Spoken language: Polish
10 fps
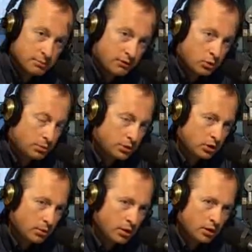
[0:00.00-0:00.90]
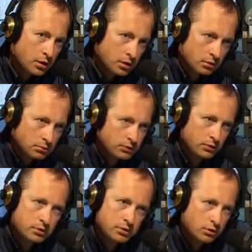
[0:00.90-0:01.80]
ma w Europie dobre, y,
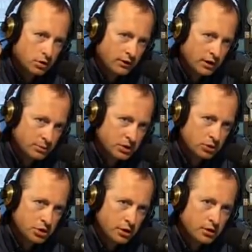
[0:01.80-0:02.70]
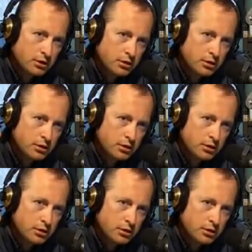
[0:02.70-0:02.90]
mówiąc kolokwialnie, przełożenie?